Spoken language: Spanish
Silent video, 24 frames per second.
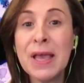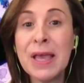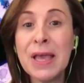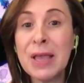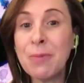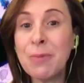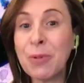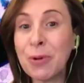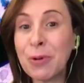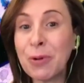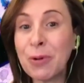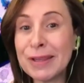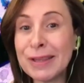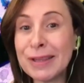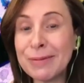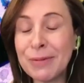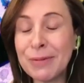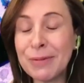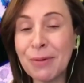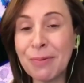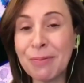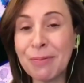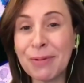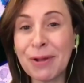Y por
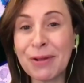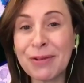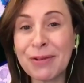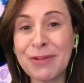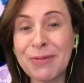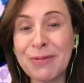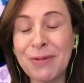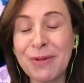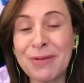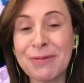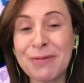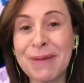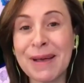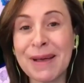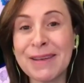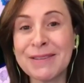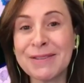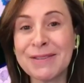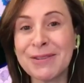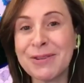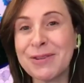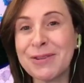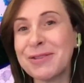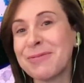último, próximos
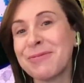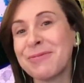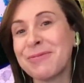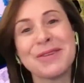pasos,